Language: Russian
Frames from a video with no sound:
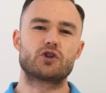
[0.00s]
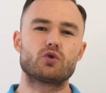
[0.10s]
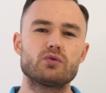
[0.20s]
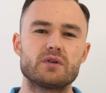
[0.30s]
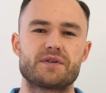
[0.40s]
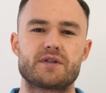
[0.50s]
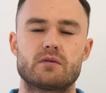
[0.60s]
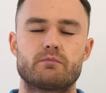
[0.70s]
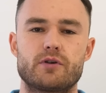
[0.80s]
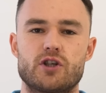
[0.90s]

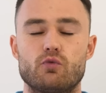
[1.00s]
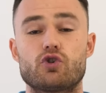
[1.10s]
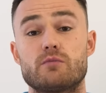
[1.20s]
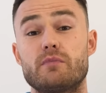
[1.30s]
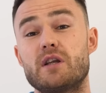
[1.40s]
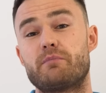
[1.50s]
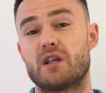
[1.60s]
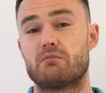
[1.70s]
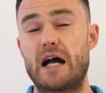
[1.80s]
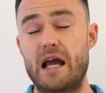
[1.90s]
трудностям, почему же мы не
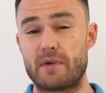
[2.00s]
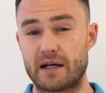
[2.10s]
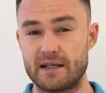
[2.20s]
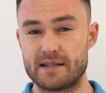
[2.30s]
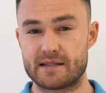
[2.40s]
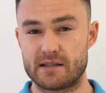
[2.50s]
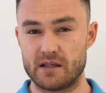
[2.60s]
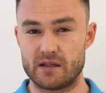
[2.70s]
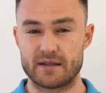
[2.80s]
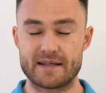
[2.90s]
понимаем
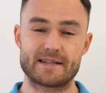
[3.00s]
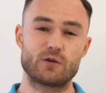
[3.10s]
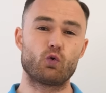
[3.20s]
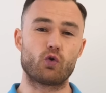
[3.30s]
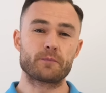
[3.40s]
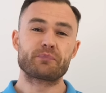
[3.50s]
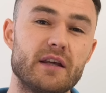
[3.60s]
английский на слух.